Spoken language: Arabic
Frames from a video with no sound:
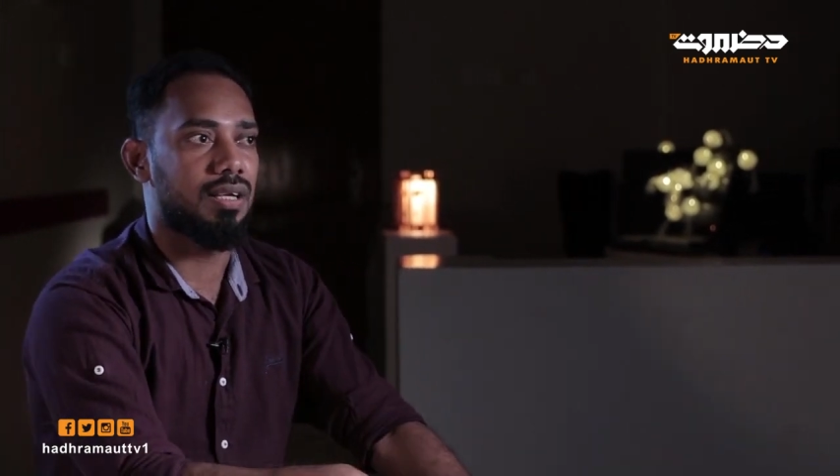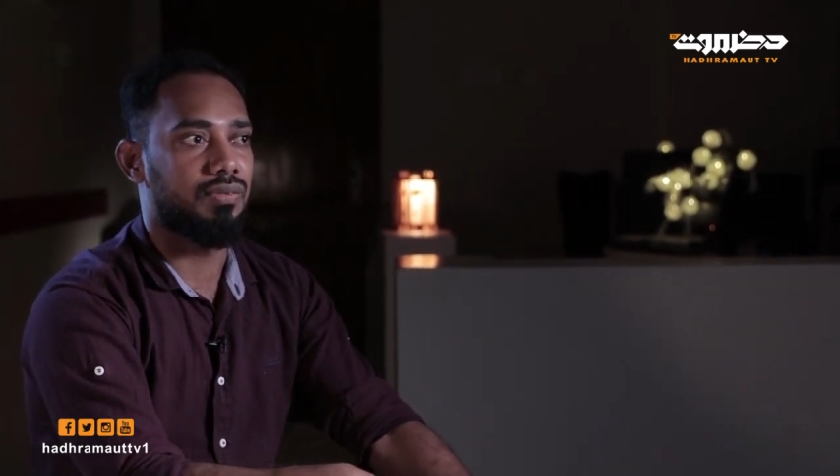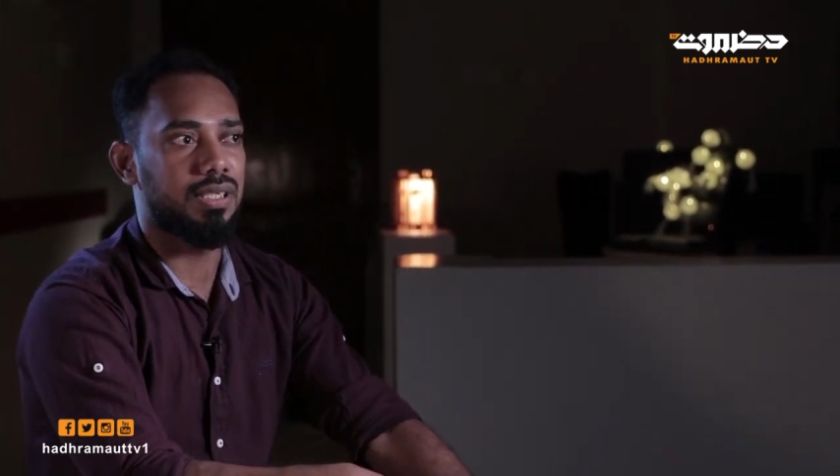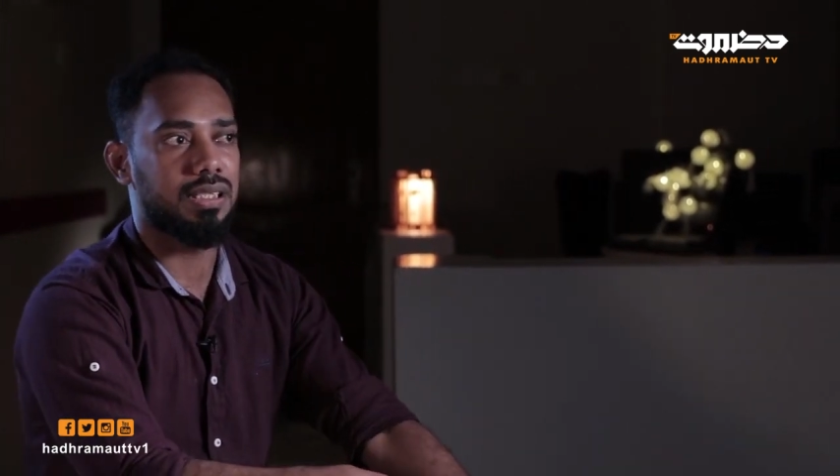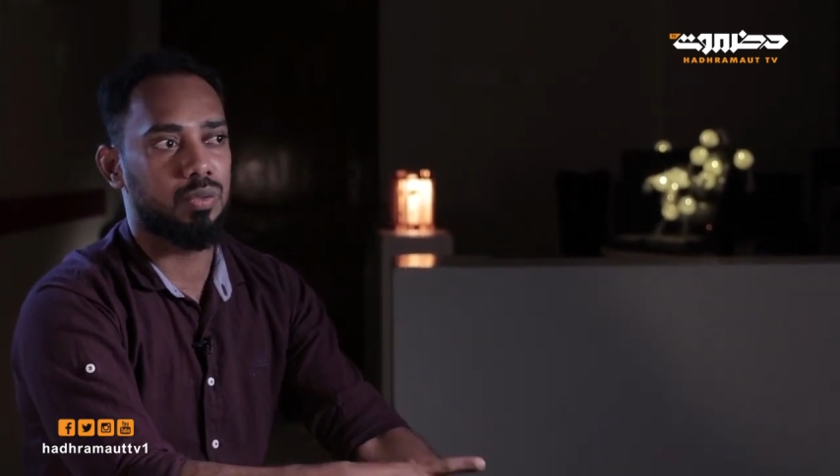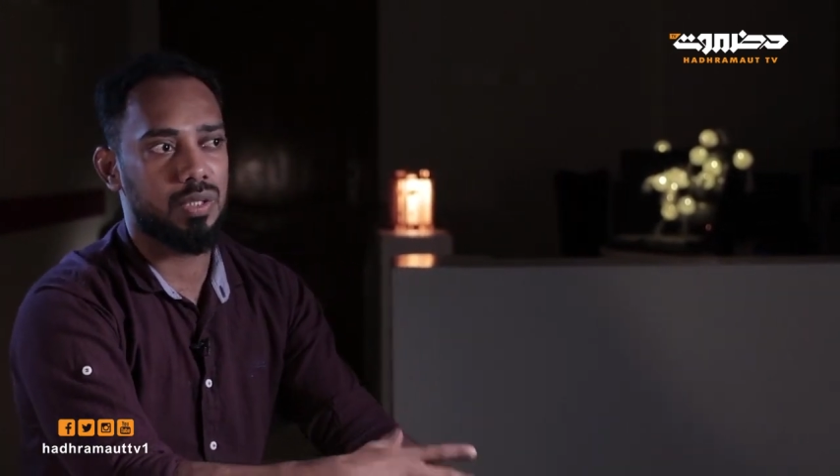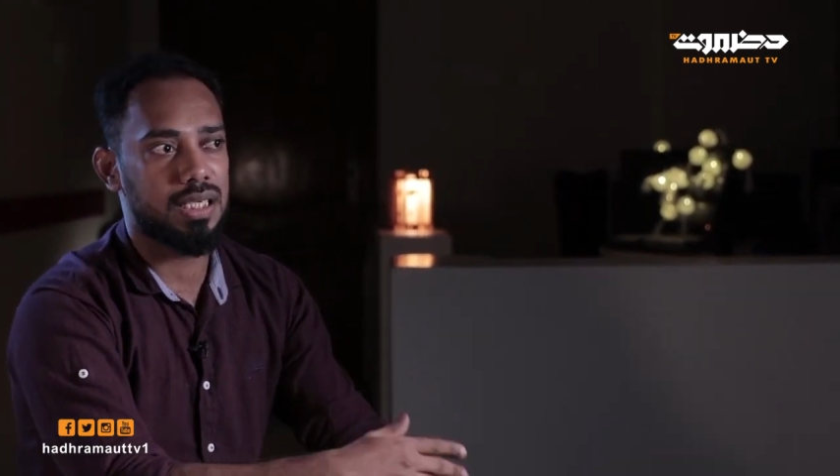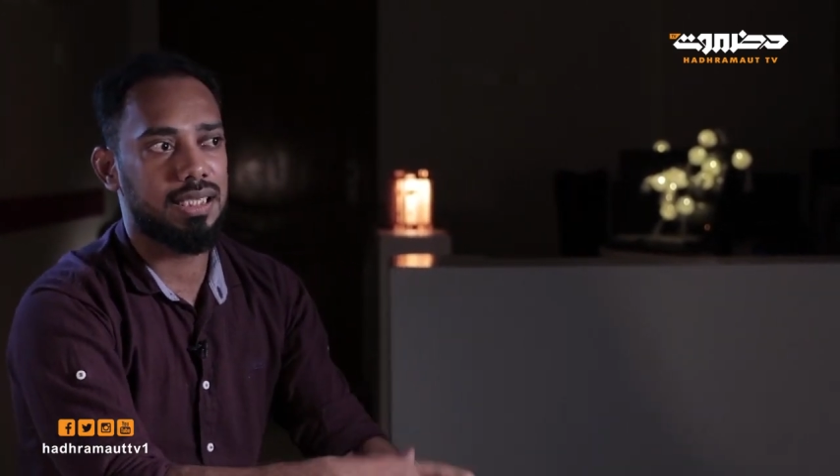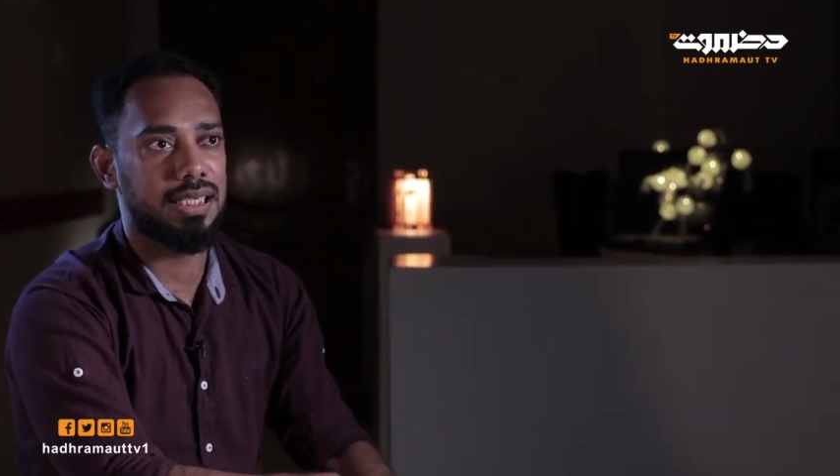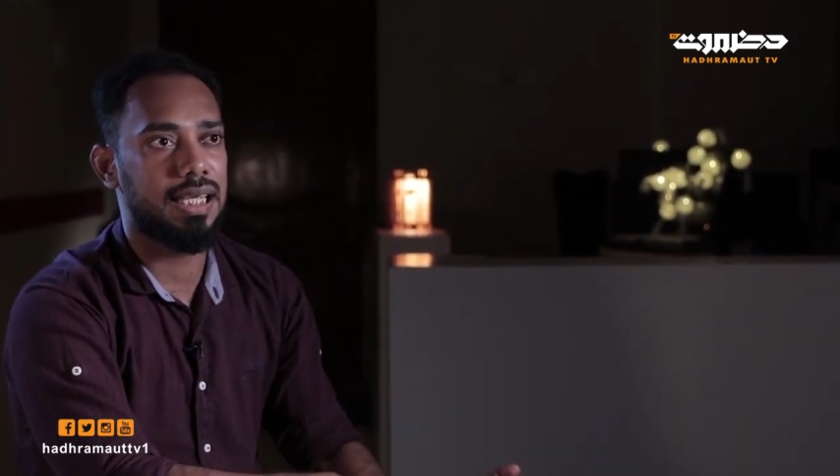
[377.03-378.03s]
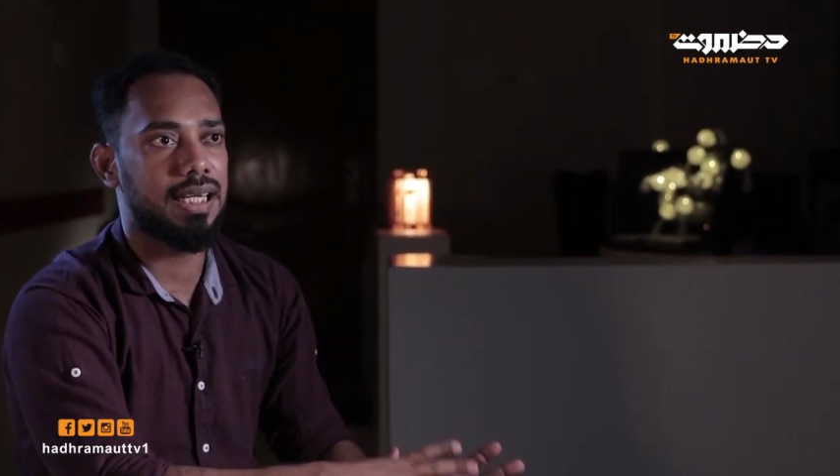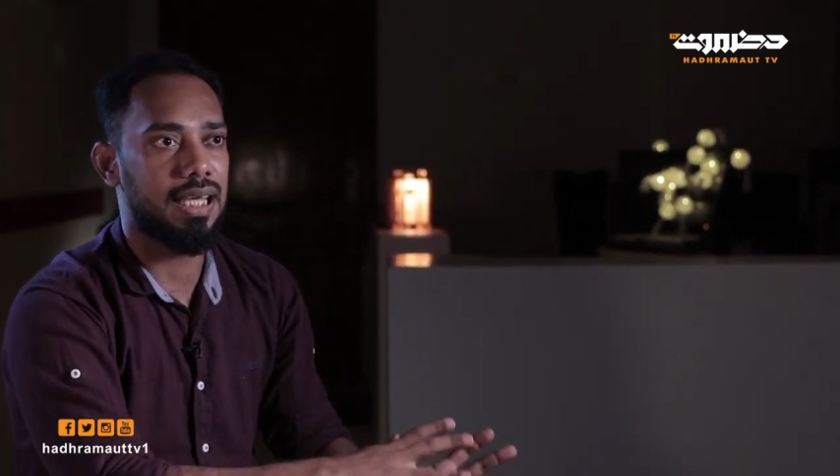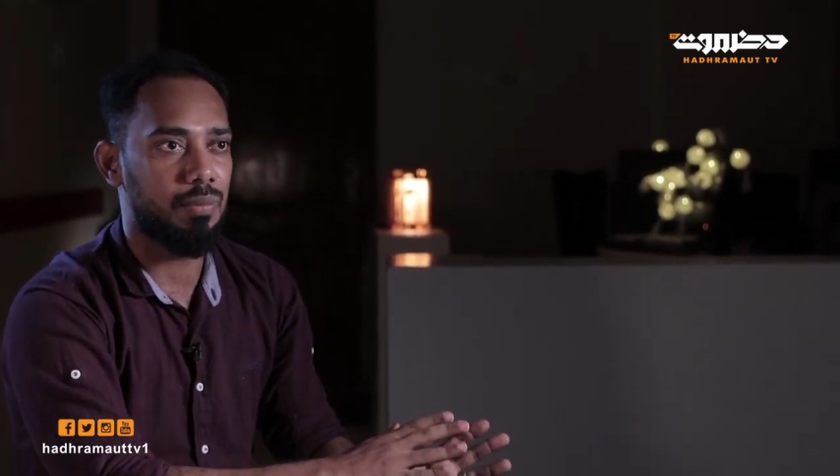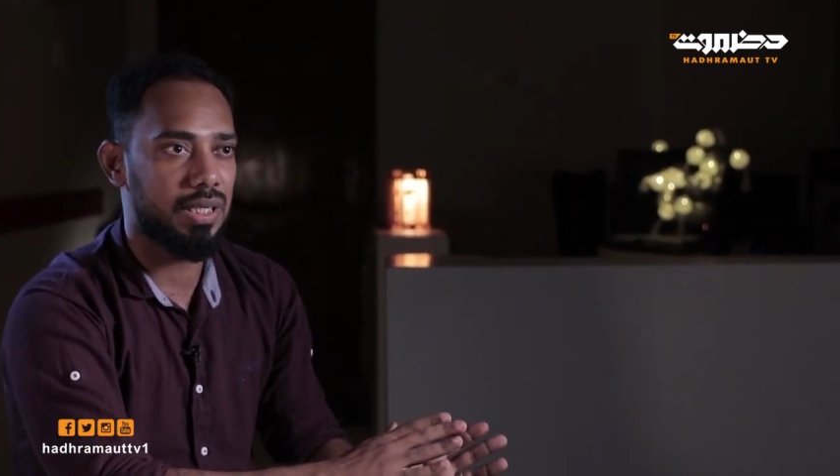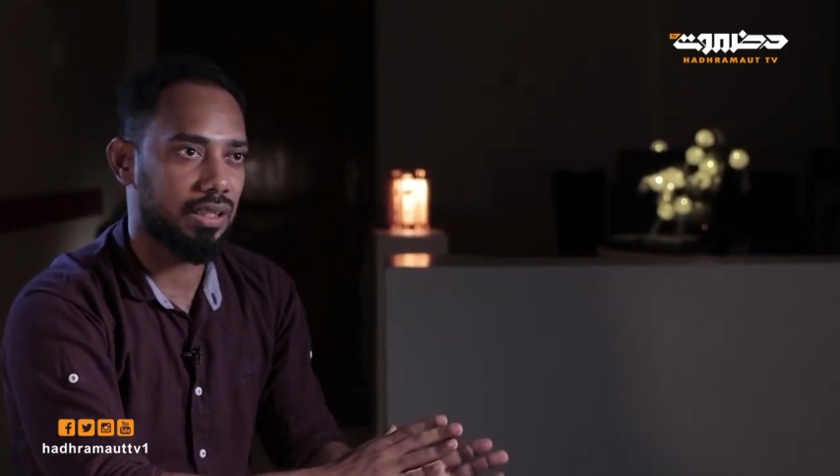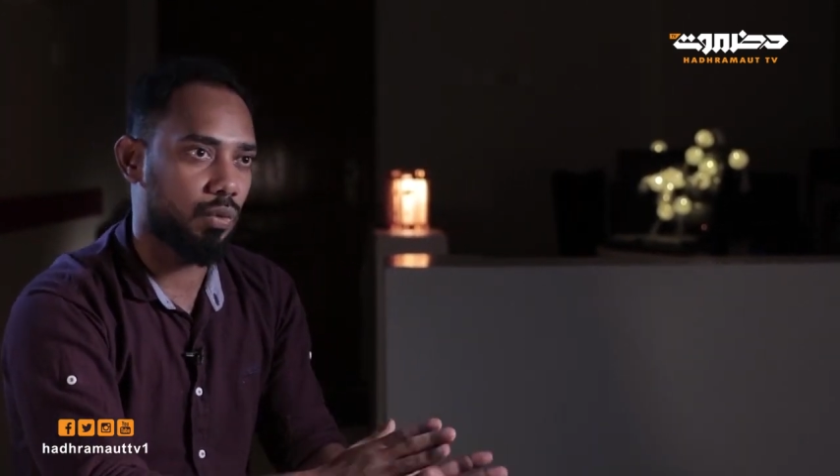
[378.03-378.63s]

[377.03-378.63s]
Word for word: فتوصلت إلى أن عملت